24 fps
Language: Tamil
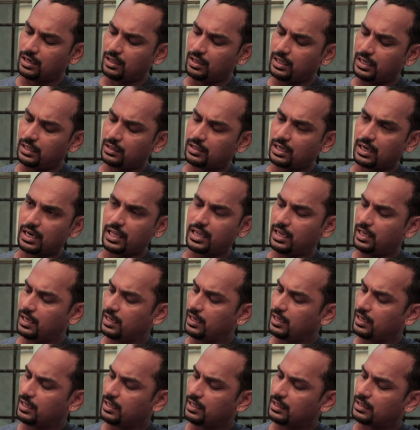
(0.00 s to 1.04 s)
எருதின் தலை
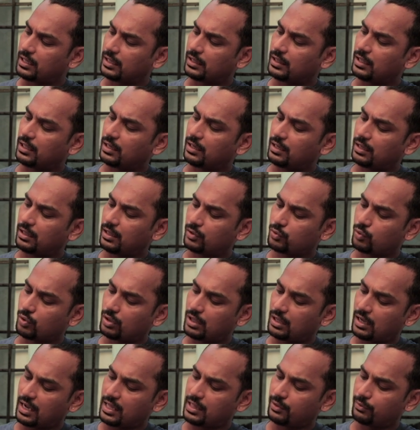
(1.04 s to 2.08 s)
இந்த இடத்துல இருக்குது ஸோ
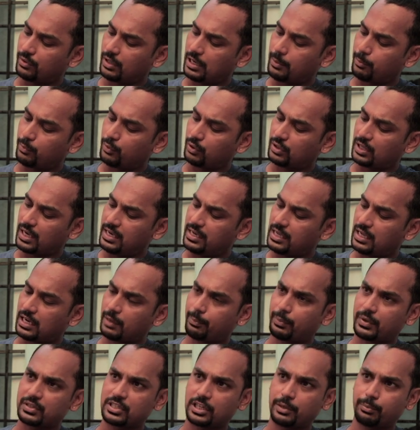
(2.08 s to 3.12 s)
அதை வந்து நம்ம வந்து தனியாக
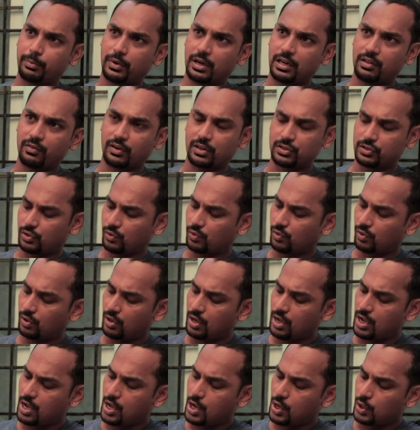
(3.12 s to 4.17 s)
ரெப்ரசன்ட் பண்ணி வரைஞ்சிருக்கோம்
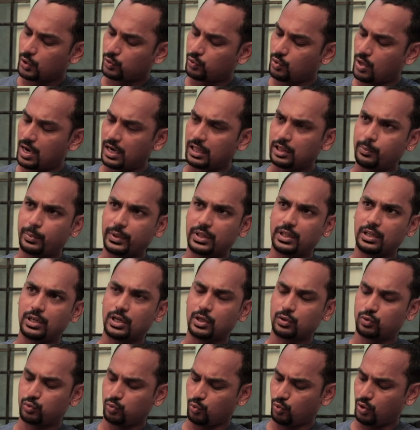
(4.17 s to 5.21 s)
ஸோ அடுத்து
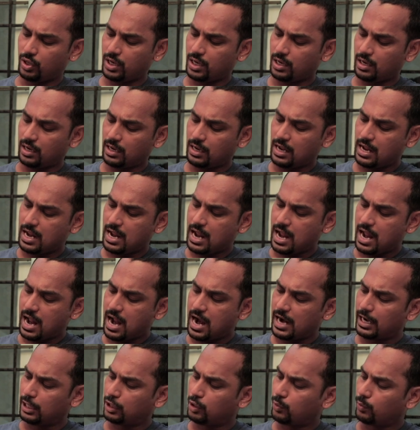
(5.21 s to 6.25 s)
பாத்தீங்கன்னா சூரியன்
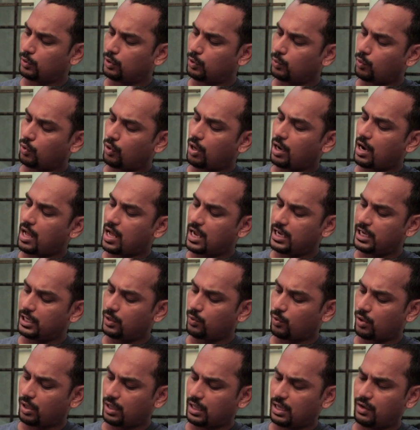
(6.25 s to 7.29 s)
அடுத்து வந்து ஒரு
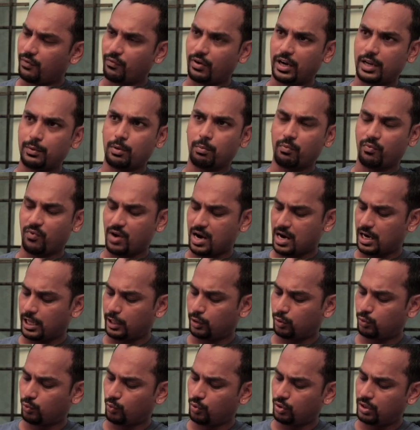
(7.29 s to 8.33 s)
நாயினுடைய வடிவம் வாழை
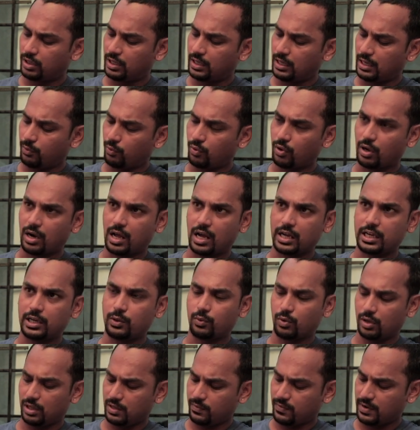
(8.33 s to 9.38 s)
தூக்கிய ஒரு
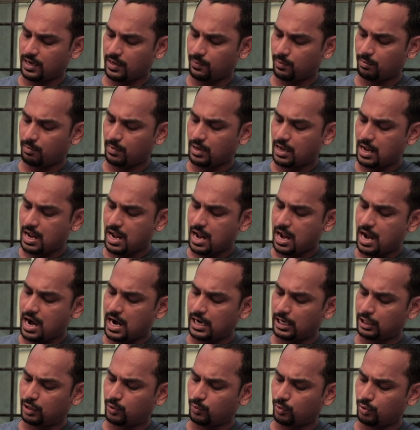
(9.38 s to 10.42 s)
நாயினுடைய வடிவம்
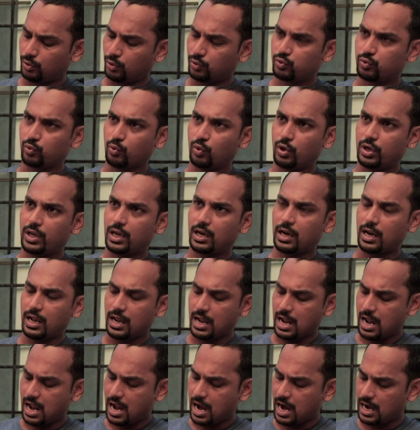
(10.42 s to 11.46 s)
அடுத்து வந்து சூரியன்
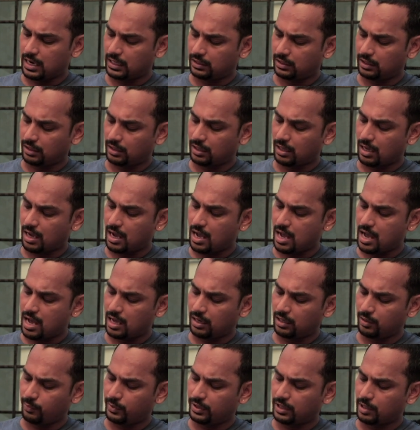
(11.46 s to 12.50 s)
அடுத்து
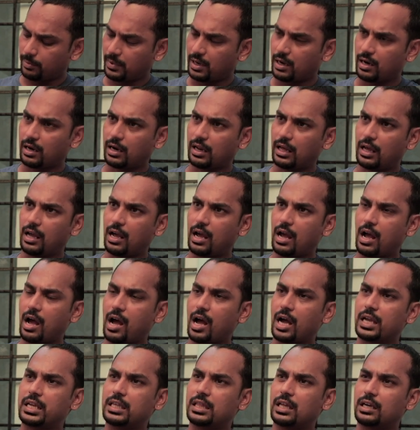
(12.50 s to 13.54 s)
ஆறு விதமான
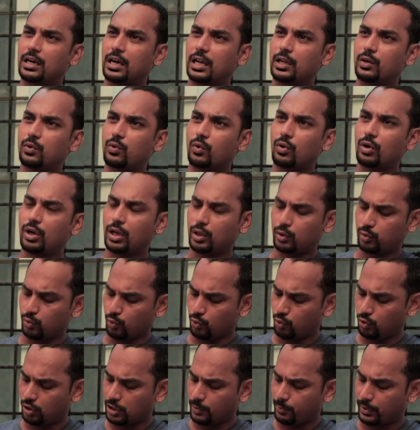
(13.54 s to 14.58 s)
ஆயுதங்களை கொண்ட
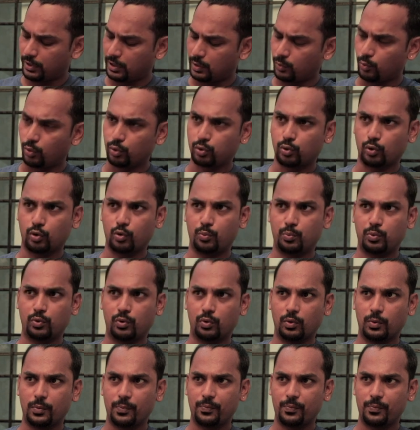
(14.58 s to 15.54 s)
தொகுக்கப்பட்ட ஒரு தொகுப்பு